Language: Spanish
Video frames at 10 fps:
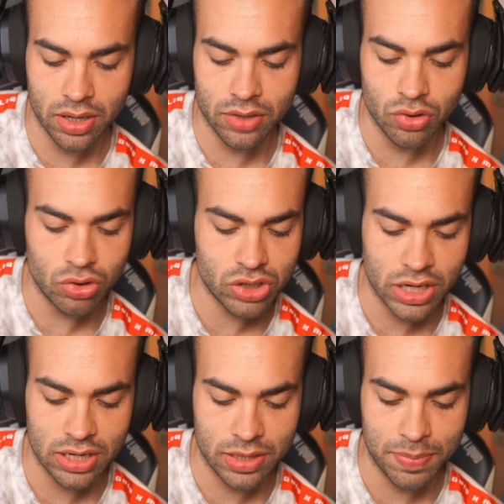yo no sé qué
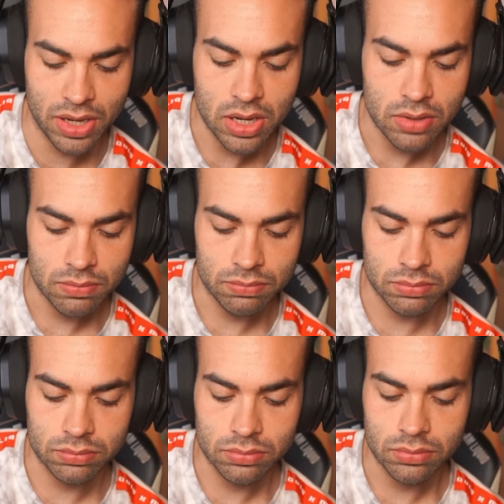les tapé
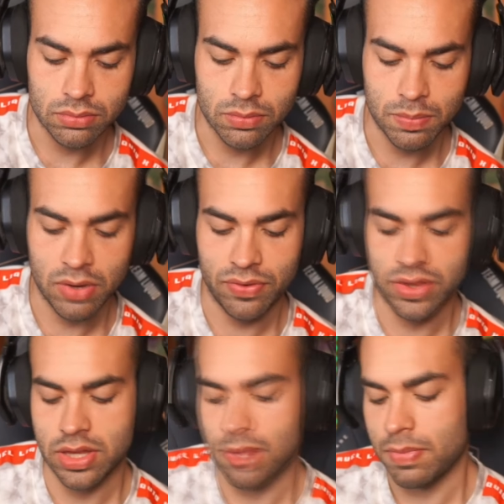pero
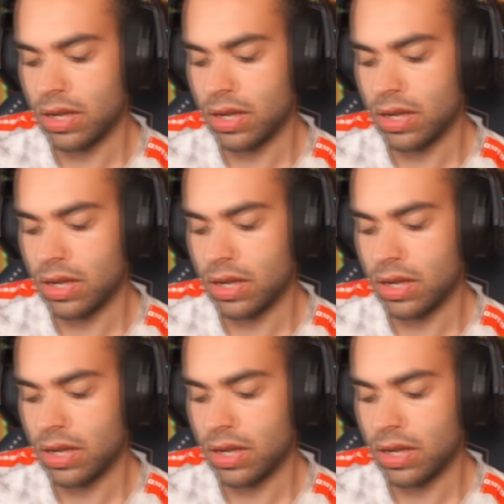fantasma.